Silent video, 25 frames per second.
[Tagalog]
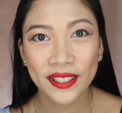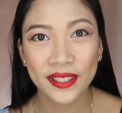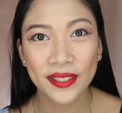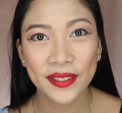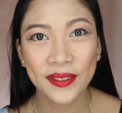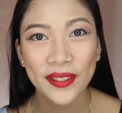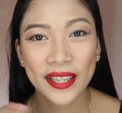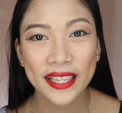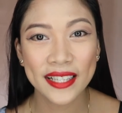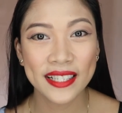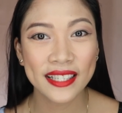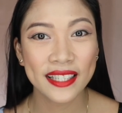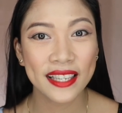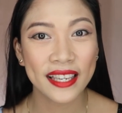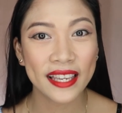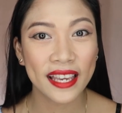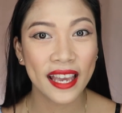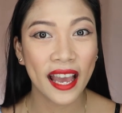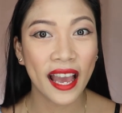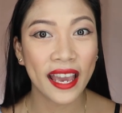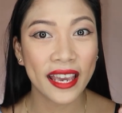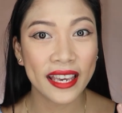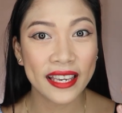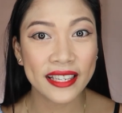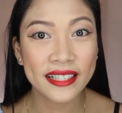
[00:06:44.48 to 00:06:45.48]
So you can see
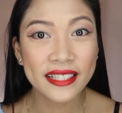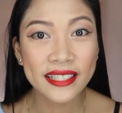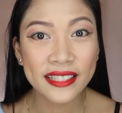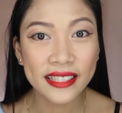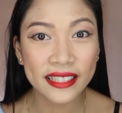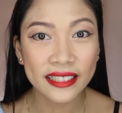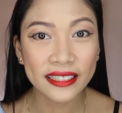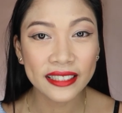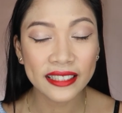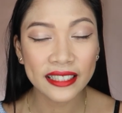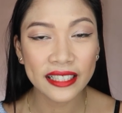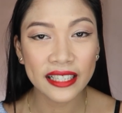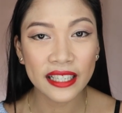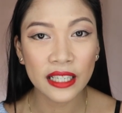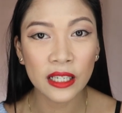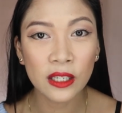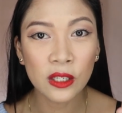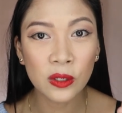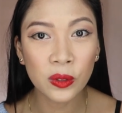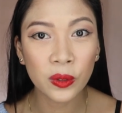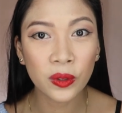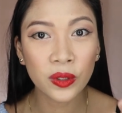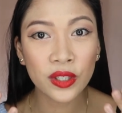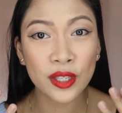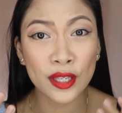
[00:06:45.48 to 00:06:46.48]
I instantly
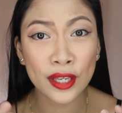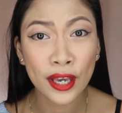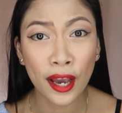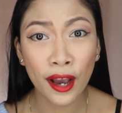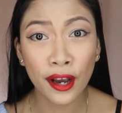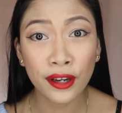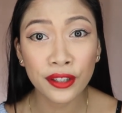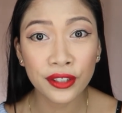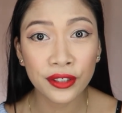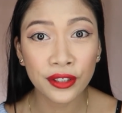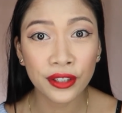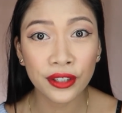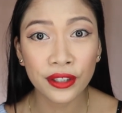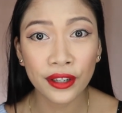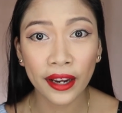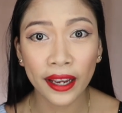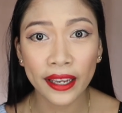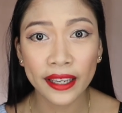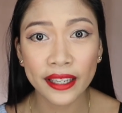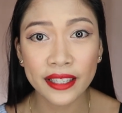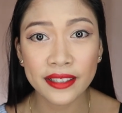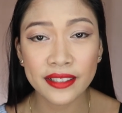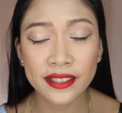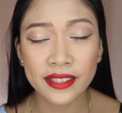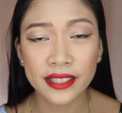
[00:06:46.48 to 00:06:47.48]
look younger,
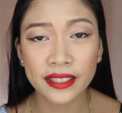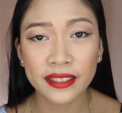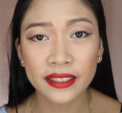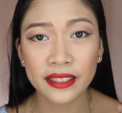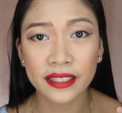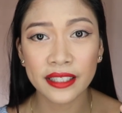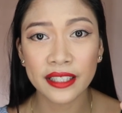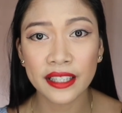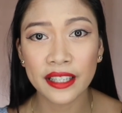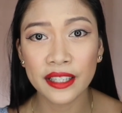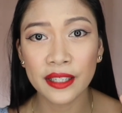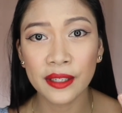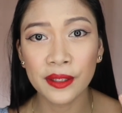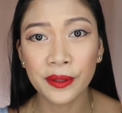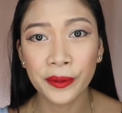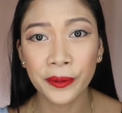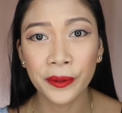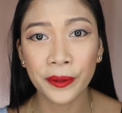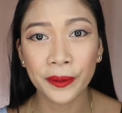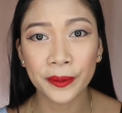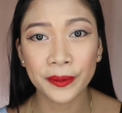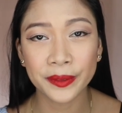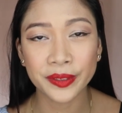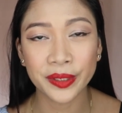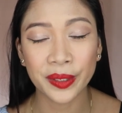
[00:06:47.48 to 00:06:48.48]
I instantly
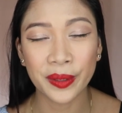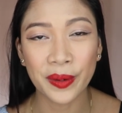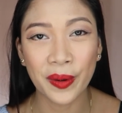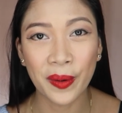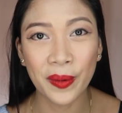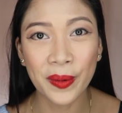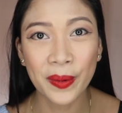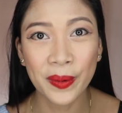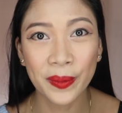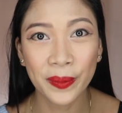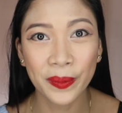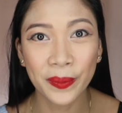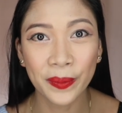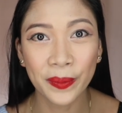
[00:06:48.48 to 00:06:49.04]
look, you know,